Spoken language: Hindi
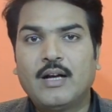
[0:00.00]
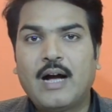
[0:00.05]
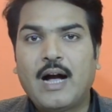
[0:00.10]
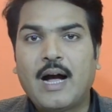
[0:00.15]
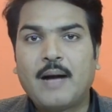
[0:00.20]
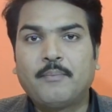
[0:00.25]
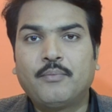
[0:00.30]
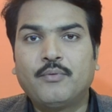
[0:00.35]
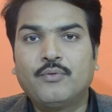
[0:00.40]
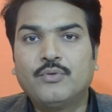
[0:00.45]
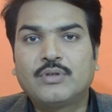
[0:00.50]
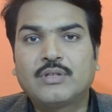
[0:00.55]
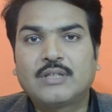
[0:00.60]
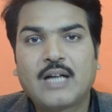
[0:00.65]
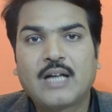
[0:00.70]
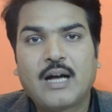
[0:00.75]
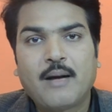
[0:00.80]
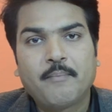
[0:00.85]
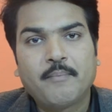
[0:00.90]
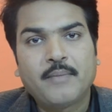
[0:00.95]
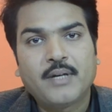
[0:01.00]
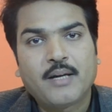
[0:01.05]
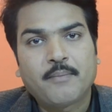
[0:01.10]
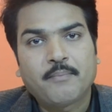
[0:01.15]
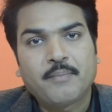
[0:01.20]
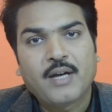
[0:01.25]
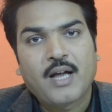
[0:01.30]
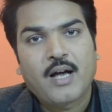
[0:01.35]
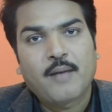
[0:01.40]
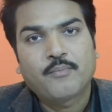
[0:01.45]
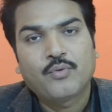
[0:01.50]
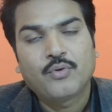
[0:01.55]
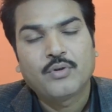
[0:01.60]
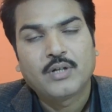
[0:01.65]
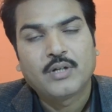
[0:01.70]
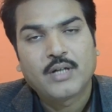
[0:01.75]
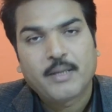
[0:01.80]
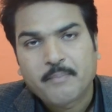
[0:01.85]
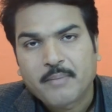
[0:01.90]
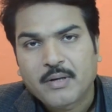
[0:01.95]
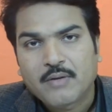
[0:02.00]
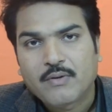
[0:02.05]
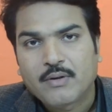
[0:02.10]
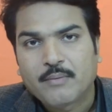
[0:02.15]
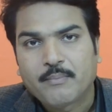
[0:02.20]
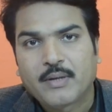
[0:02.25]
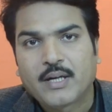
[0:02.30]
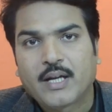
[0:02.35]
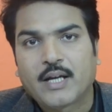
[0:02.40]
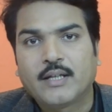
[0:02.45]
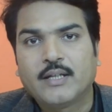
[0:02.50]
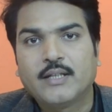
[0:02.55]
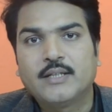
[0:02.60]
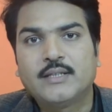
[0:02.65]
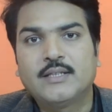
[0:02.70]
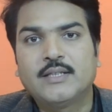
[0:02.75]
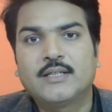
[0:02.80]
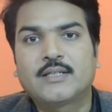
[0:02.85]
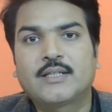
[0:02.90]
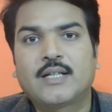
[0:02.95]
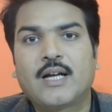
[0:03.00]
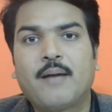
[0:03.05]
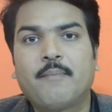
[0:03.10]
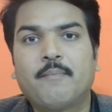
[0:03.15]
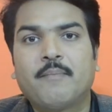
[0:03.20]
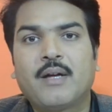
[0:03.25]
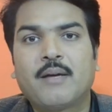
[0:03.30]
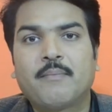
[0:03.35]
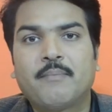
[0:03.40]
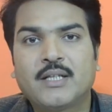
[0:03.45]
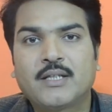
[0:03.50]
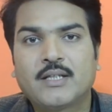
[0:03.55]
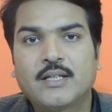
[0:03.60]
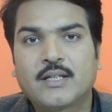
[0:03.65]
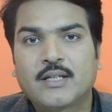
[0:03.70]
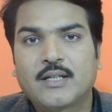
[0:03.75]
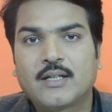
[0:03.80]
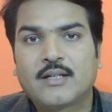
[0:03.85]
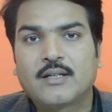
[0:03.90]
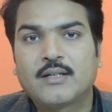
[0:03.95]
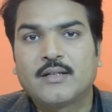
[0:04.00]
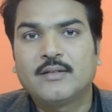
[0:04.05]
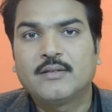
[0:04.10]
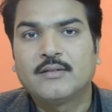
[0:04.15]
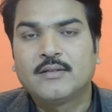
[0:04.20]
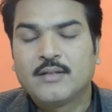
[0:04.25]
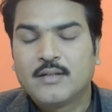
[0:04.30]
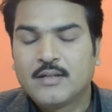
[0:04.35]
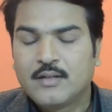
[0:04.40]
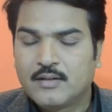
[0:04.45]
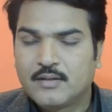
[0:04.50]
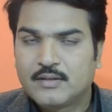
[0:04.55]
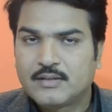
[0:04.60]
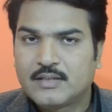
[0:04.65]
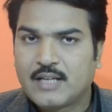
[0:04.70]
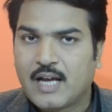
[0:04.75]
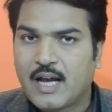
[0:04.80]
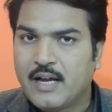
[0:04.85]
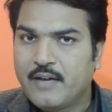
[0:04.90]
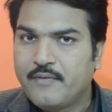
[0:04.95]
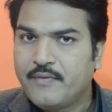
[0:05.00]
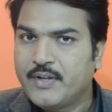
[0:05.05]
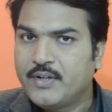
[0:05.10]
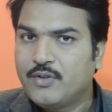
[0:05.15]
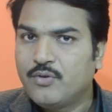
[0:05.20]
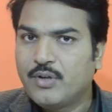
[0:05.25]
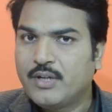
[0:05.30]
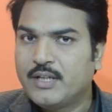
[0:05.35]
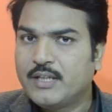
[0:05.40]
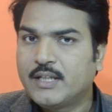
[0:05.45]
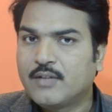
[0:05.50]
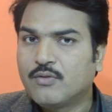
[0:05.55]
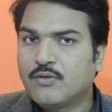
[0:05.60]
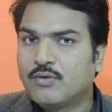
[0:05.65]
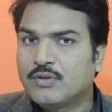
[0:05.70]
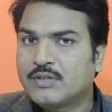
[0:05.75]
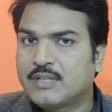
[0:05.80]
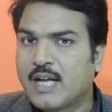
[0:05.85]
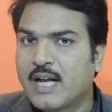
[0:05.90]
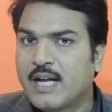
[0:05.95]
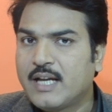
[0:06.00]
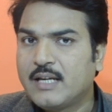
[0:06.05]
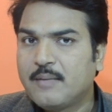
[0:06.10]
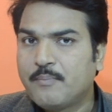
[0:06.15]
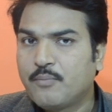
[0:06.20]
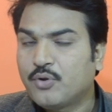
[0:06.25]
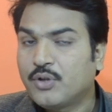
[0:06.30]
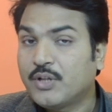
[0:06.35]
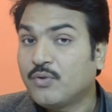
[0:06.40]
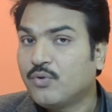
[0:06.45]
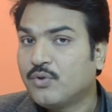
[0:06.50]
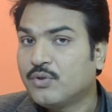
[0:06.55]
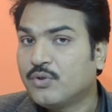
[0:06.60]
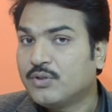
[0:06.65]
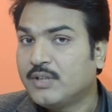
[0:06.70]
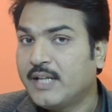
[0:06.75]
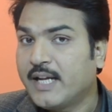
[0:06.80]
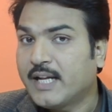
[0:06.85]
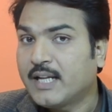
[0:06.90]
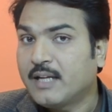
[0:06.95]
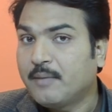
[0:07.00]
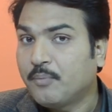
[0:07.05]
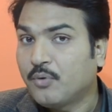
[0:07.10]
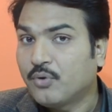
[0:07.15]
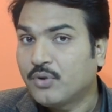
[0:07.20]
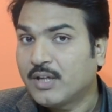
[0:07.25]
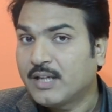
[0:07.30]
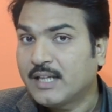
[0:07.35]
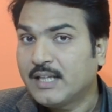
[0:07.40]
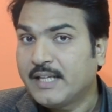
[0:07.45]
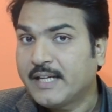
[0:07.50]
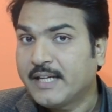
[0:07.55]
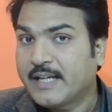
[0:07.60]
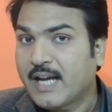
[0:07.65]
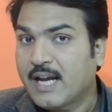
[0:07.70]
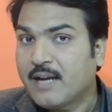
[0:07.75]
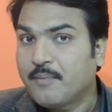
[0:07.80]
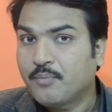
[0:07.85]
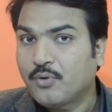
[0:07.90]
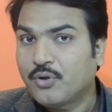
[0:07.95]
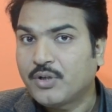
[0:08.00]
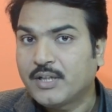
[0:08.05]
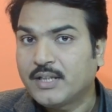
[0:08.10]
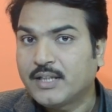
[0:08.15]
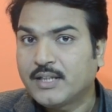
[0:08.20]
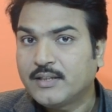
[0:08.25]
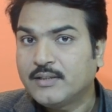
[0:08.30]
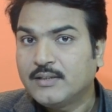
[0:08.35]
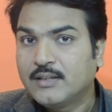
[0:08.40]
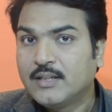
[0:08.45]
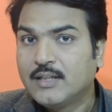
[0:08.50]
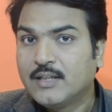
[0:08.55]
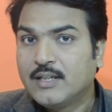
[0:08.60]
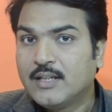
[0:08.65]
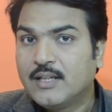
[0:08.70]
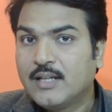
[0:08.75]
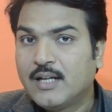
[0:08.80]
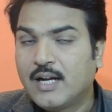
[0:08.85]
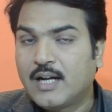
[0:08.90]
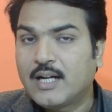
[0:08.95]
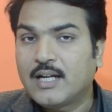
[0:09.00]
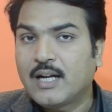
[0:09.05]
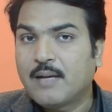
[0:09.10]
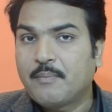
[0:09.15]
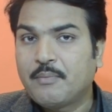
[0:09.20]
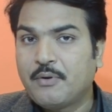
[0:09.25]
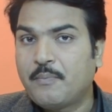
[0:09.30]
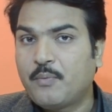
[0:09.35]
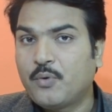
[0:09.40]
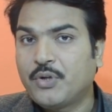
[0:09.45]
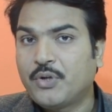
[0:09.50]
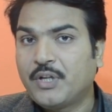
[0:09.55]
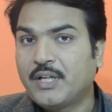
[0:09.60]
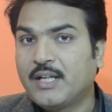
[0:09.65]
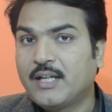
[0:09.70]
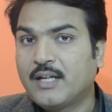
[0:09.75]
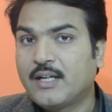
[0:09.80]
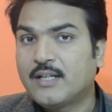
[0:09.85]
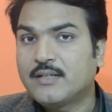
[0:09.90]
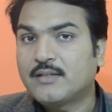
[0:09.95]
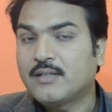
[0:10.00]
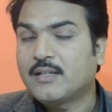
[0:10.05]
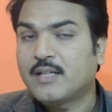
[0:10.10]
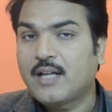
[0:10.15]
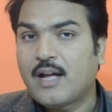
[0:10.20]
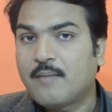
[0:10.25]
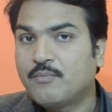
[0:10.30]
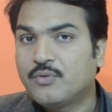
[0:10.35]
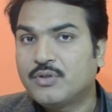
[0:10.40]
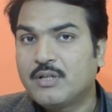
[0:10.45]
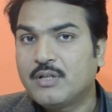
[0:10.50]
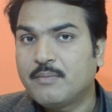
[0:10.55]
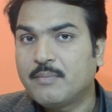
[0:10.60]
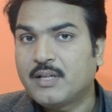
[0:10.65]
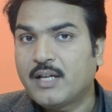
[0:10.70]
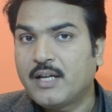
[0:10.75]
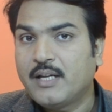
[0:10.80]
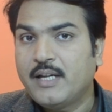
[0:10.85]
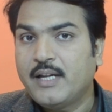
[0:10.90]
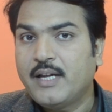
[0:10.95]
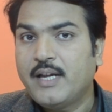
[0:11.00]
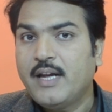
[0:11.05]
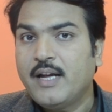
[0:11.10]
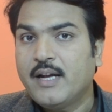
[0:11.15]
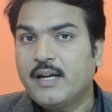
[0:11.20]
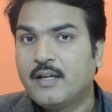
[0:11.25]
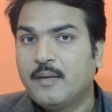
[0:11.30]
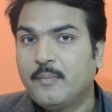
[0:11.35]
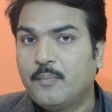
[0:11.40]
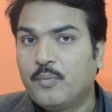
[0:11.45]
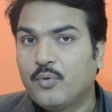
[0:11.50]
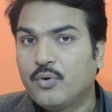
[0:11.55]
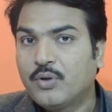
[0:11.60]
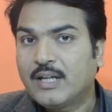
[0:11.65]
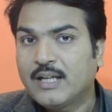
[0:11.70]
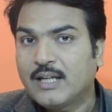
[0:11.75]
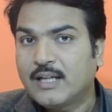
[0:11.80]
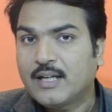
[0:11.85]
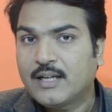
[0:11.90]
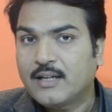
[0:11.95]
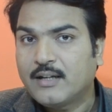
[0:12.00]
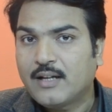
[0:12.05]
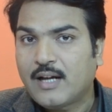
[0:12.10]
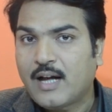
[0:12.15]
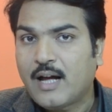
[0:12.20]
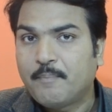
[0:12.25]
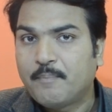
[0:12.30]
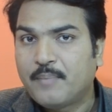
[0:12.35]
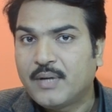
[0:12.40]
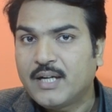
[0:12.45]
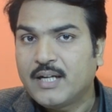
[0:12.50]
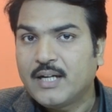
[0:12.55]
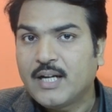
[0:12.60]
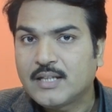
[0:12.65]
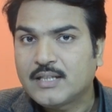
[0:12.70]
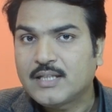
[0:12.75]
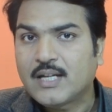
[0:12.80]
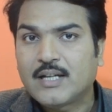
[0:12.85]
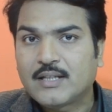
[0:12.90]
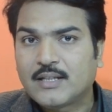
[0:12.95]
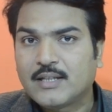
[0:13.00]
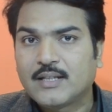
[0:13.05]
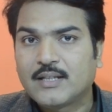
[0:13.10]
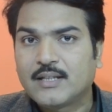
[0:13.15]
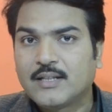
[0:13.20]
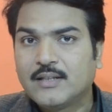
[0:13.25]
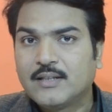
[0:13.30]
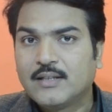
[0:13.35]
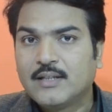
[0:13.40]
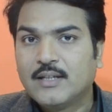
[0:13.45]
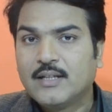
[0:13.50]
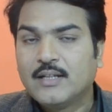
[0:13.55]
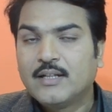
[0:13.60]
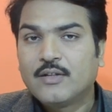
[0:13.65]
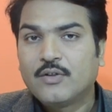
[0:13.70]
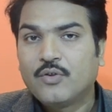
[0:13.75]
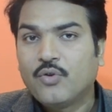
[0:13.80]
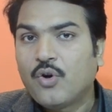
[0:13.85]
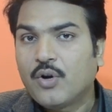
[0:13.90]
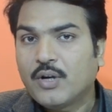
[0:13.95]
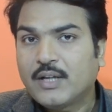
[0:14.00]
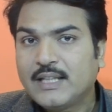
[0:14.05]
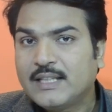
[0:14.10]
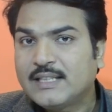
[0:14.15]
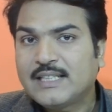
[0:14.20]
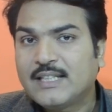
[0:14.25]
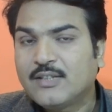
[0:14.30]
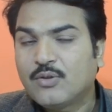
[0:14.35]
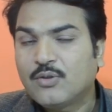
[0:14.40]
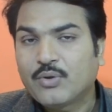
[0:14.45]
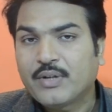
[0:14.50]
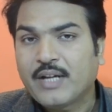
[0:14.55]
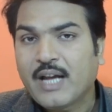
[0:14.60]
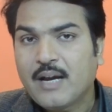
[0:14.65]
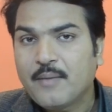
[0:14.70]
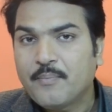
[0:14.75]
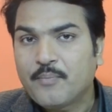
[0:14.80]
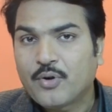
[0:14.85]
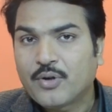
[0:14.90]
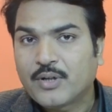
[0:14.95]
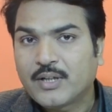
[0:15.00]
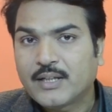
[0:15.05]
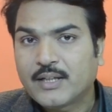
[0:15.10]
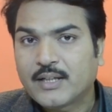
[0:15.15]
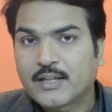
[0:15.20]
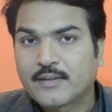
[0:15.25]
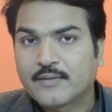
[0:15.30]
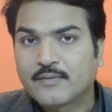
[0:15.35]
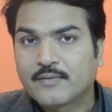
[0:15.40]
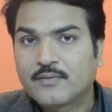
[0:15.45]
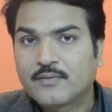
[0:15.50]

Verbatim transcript: आप उस काम में अपने आप को नंबर वन बनाइए जिस काम में आप बेहतर कर रहे हैं चाहे वीडियो एडिटिंग हो चाहे रिपोर्टिंग हो एक रिपोर्टर के लिए क्या इंपॉर्टेंट है अगर आप रिपोर्टिंग करना चाहते हैं आप मुझे बताइए एक रिपोर्टर आप बनना चाहते हैं नौकरी चाहिए तो क्या इंपॉर्टेंट है